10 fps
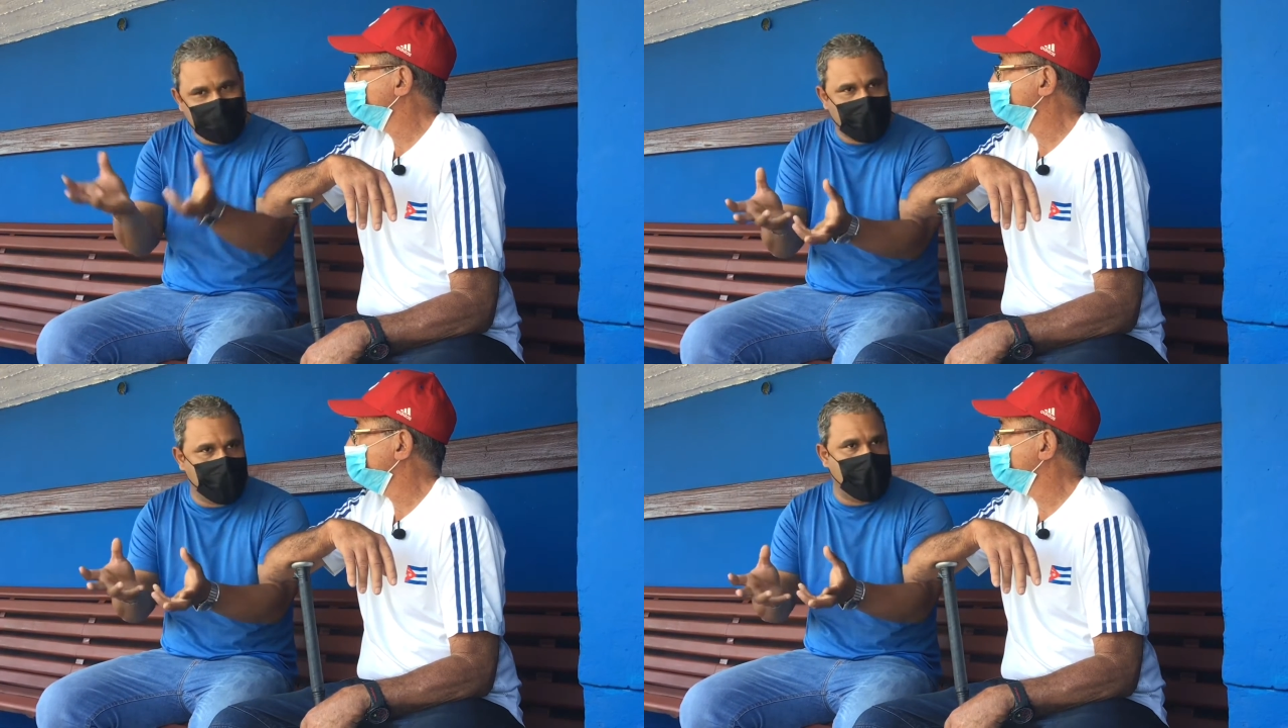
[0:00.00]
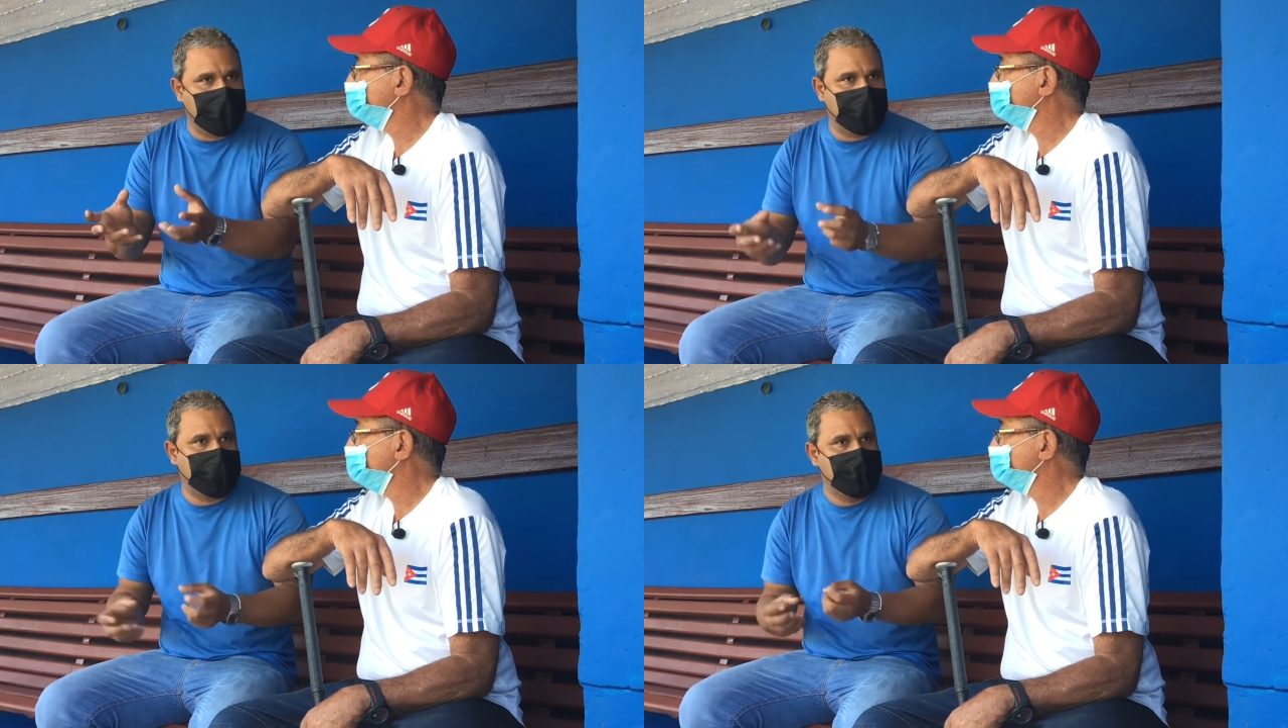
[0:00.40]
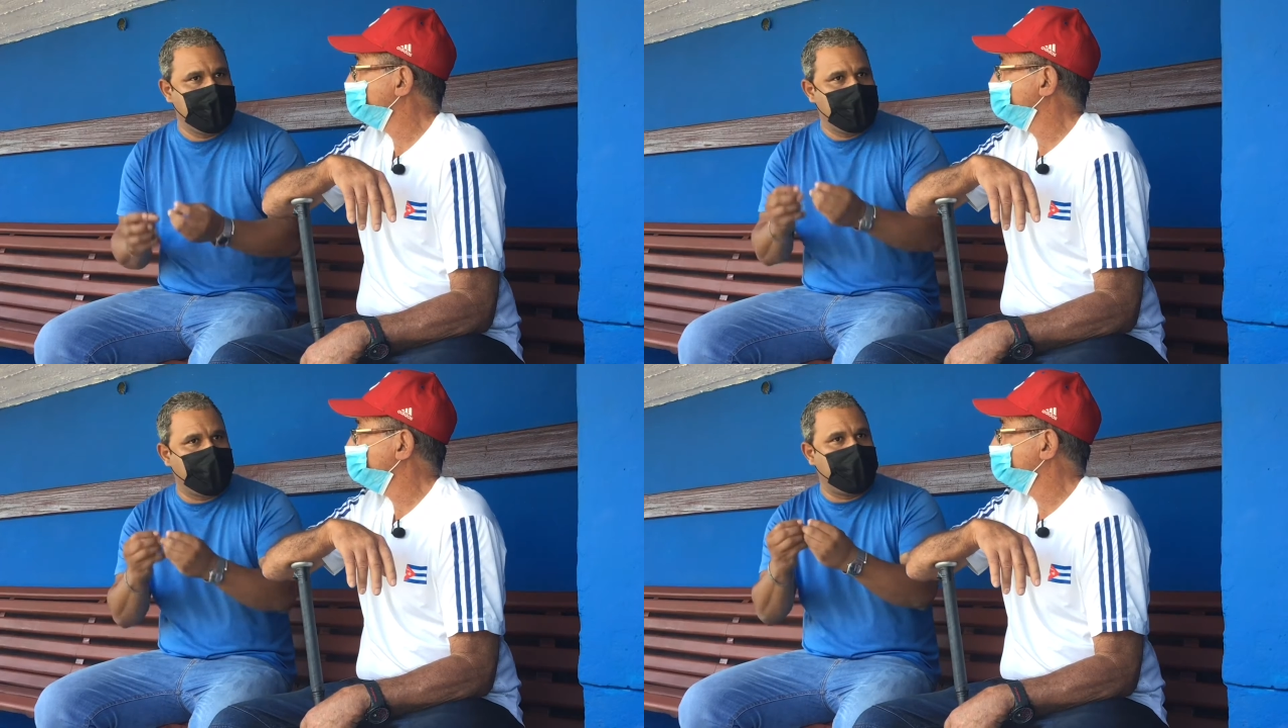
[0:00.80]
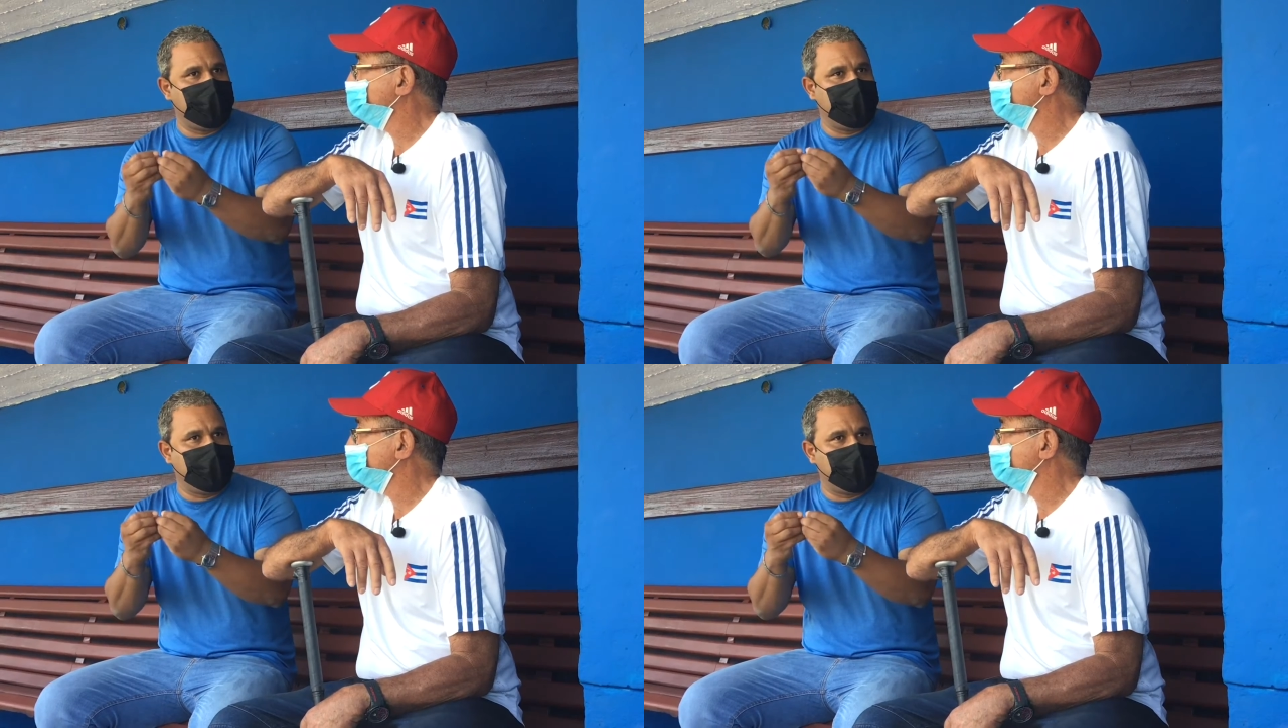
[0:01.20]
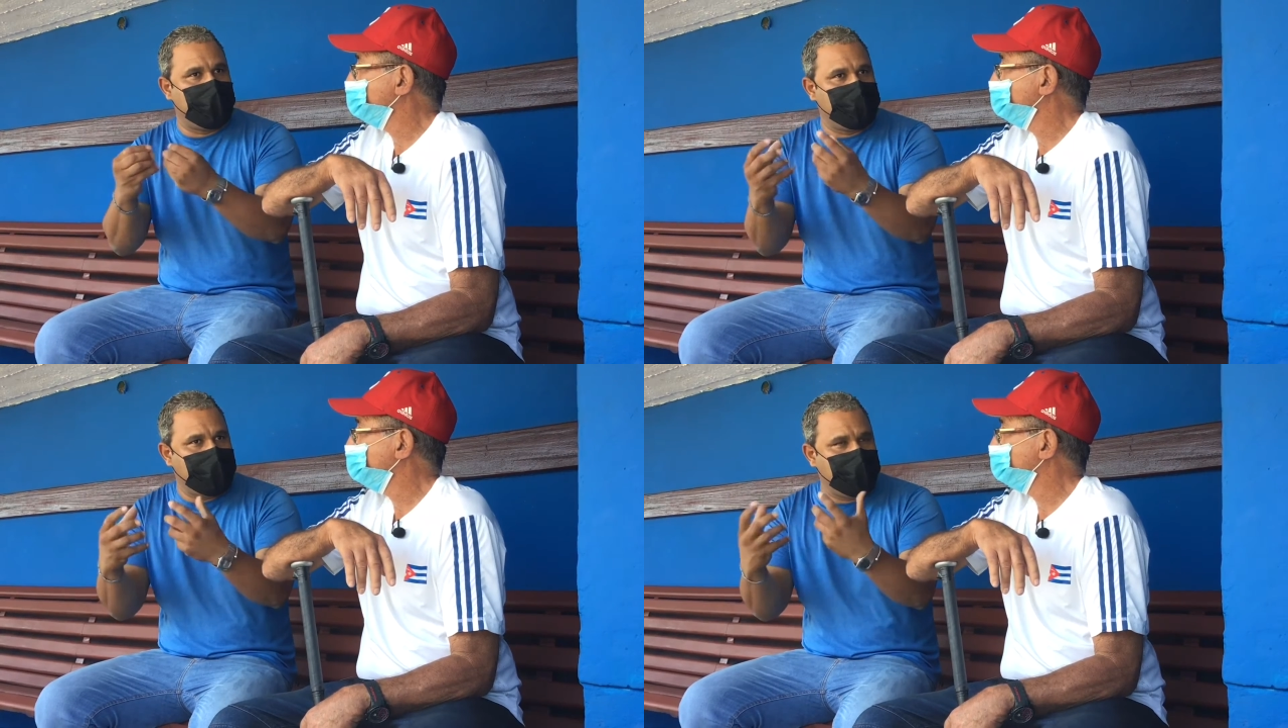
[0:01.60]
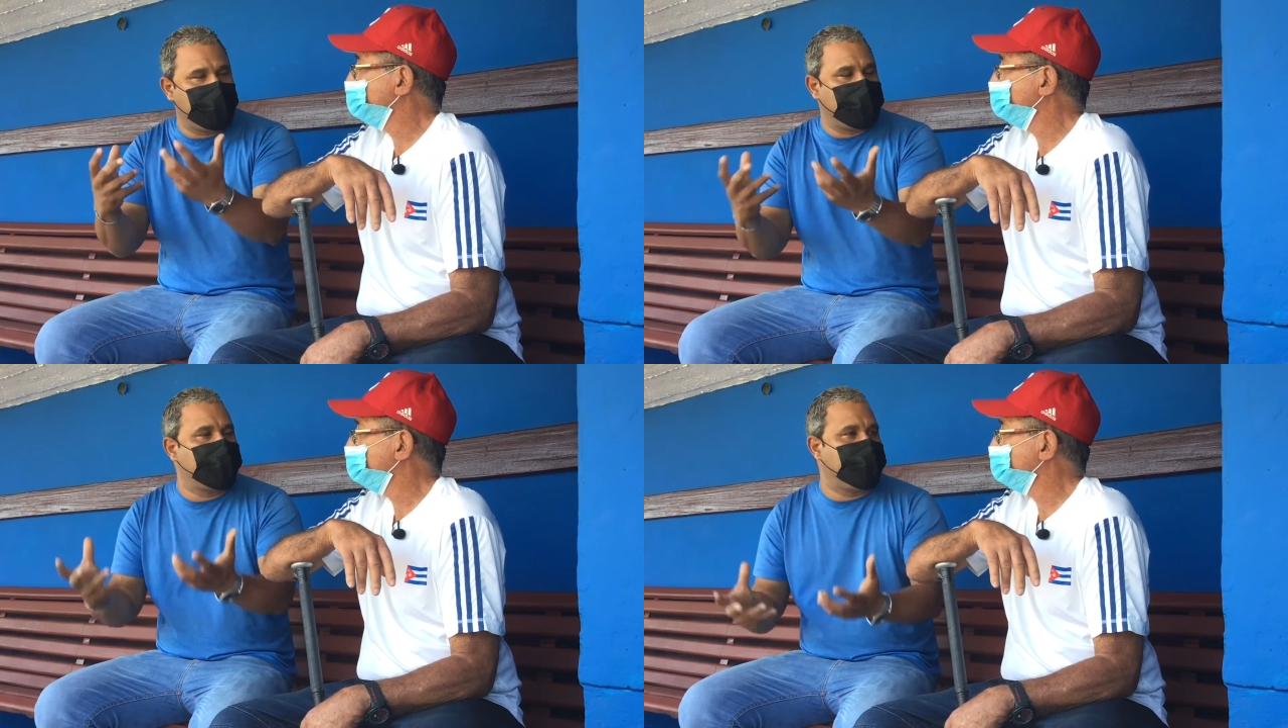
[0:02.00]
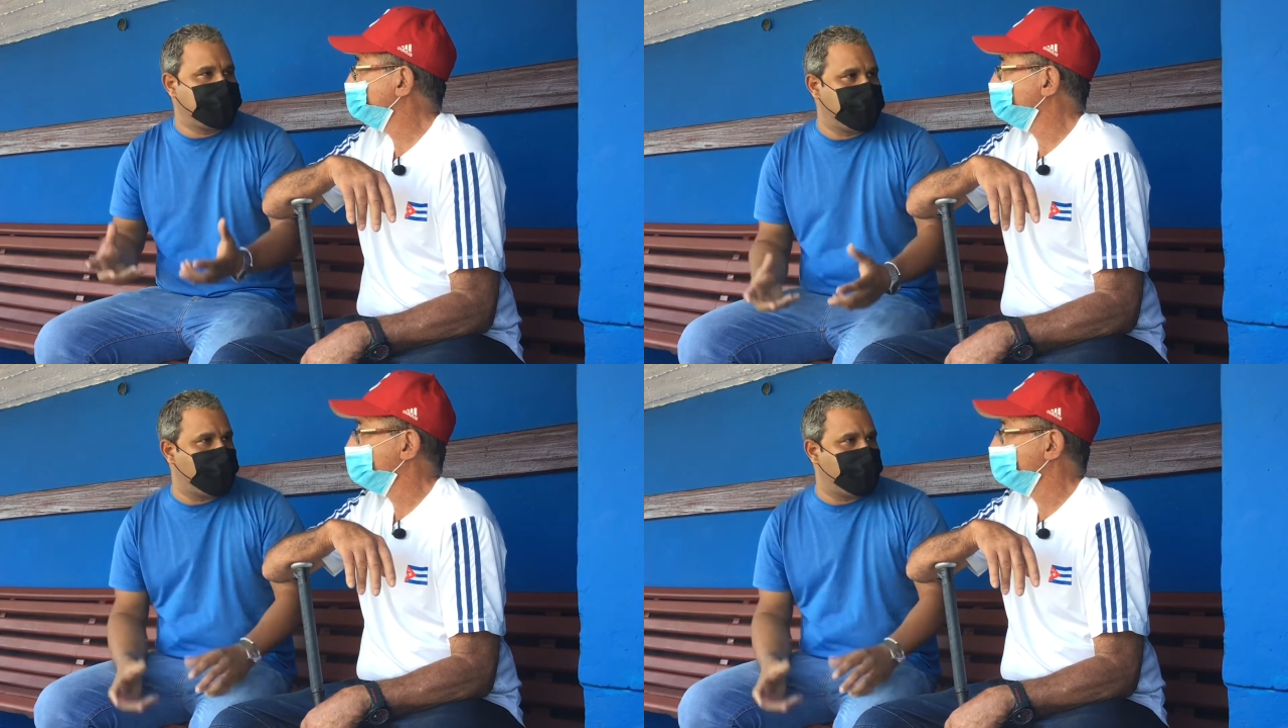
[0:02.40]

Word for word: jugadores eh, desde el punto de vista ofensivo?